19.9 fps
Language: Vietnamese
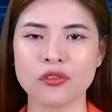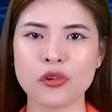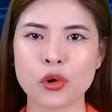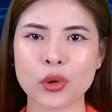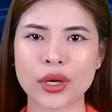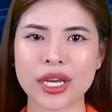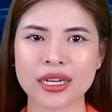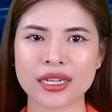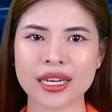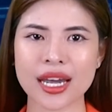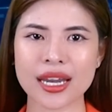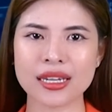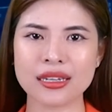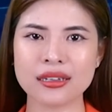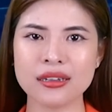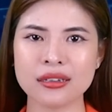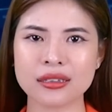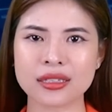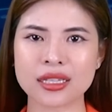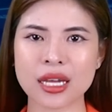Vụ kiện này
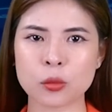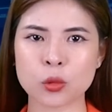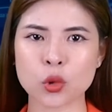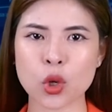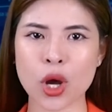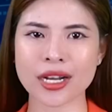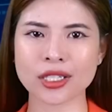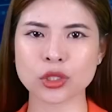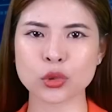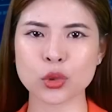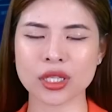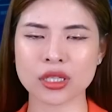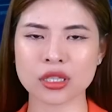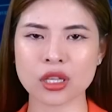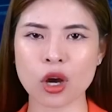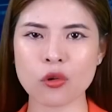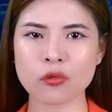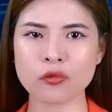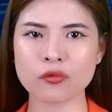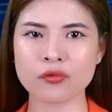được Tập đoàn Truyền
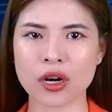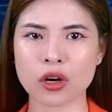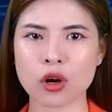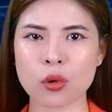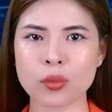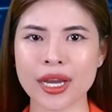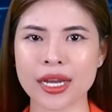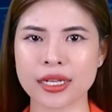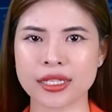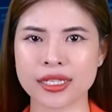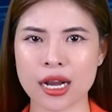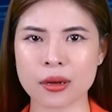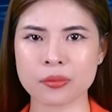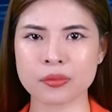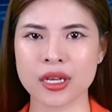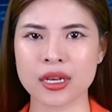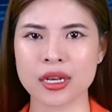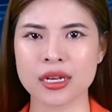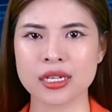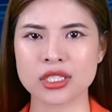thông và Công nghệ Trump
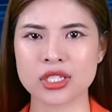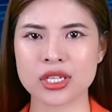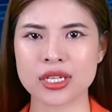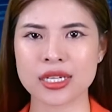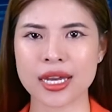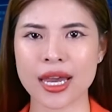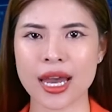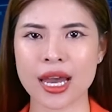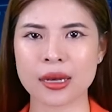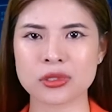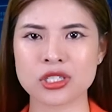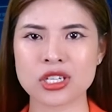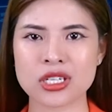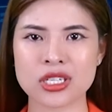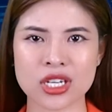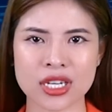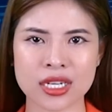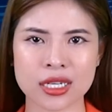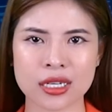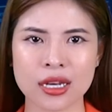T M
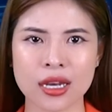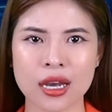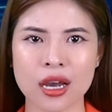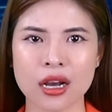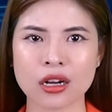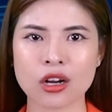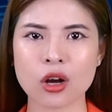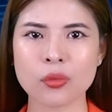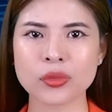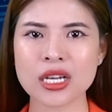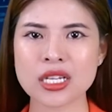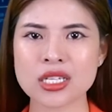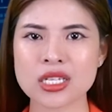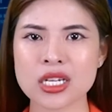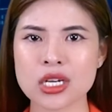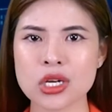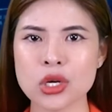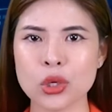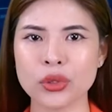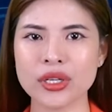T G, công ty
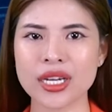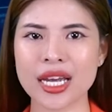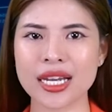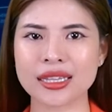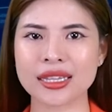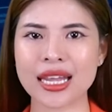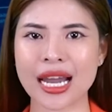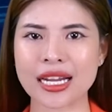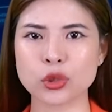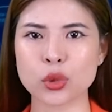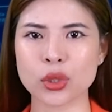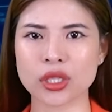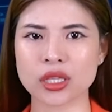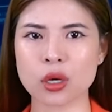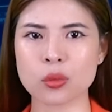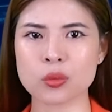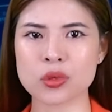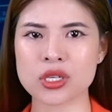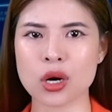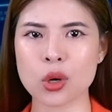sở hữu nền tảng truyền
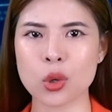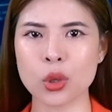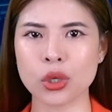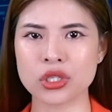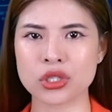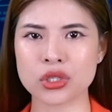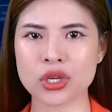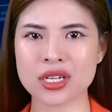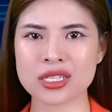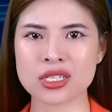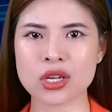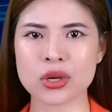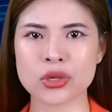thông xã hội Truth